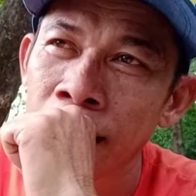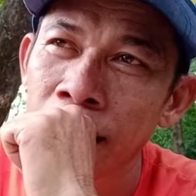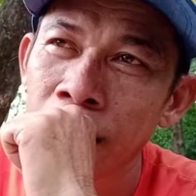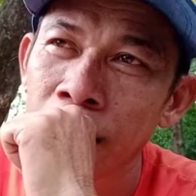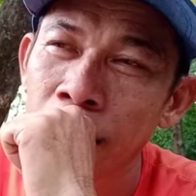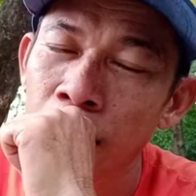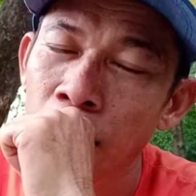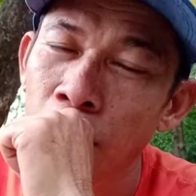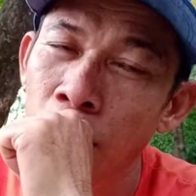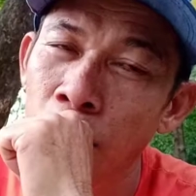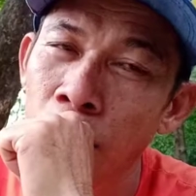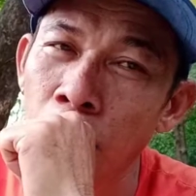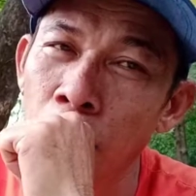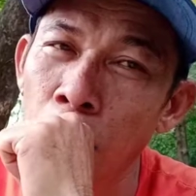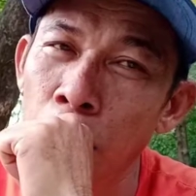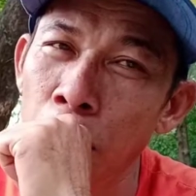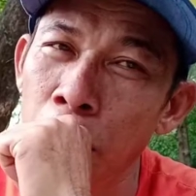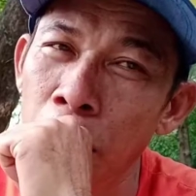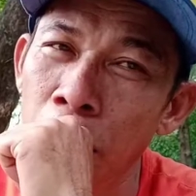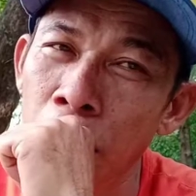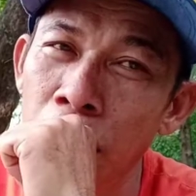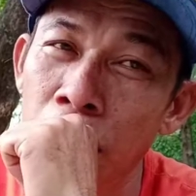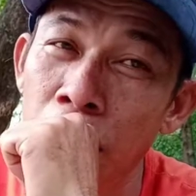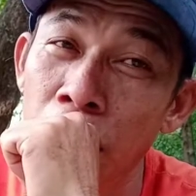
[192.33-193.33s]
yan, una kong
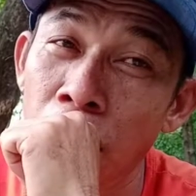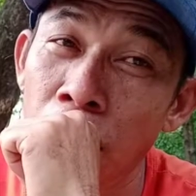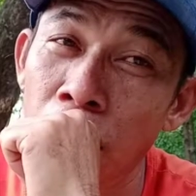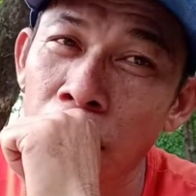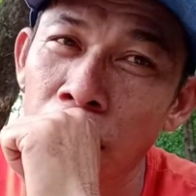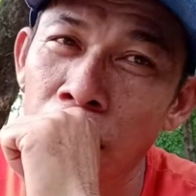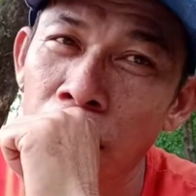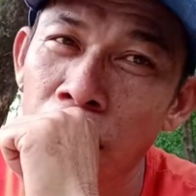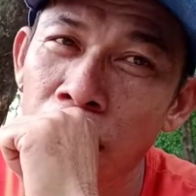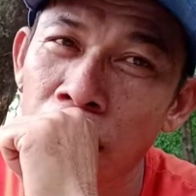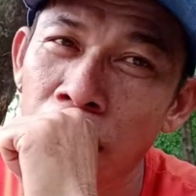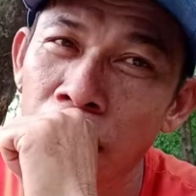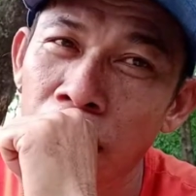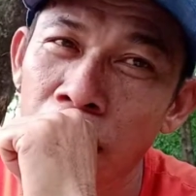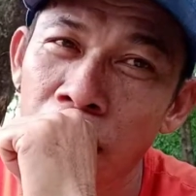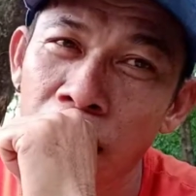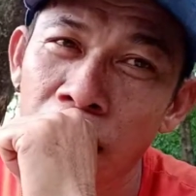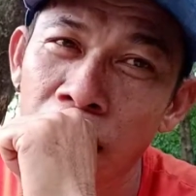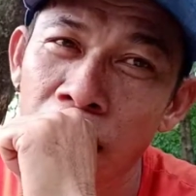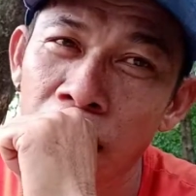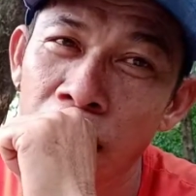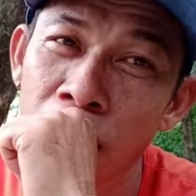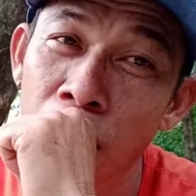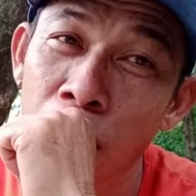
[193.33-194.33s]
video
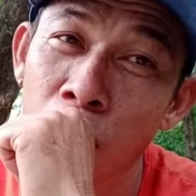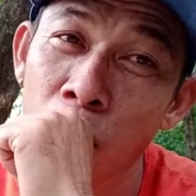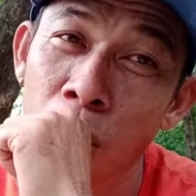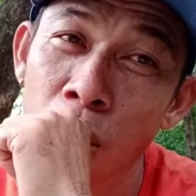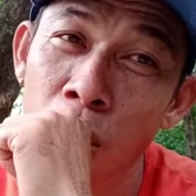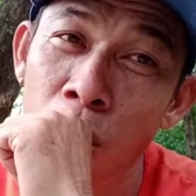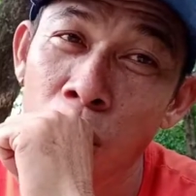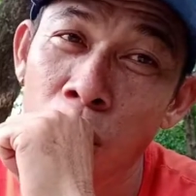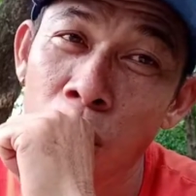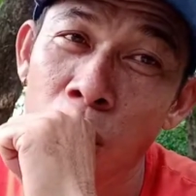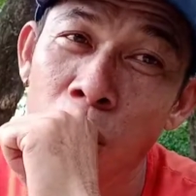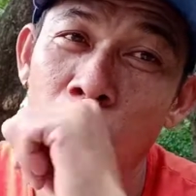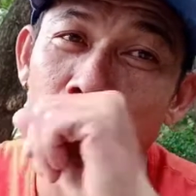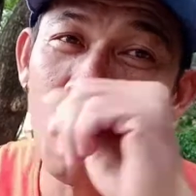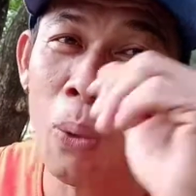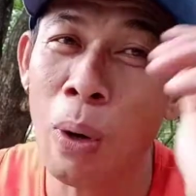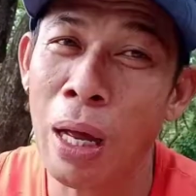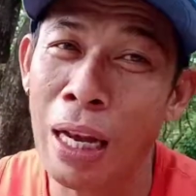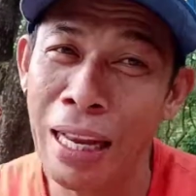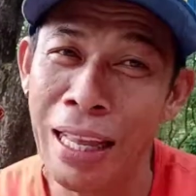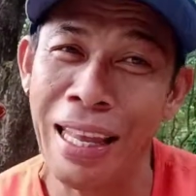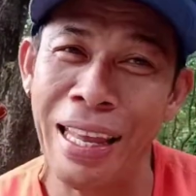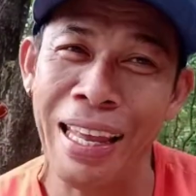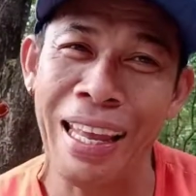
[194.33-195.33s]

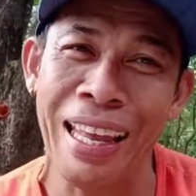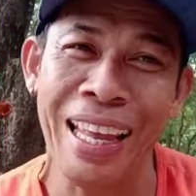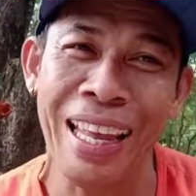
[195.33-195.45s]
wale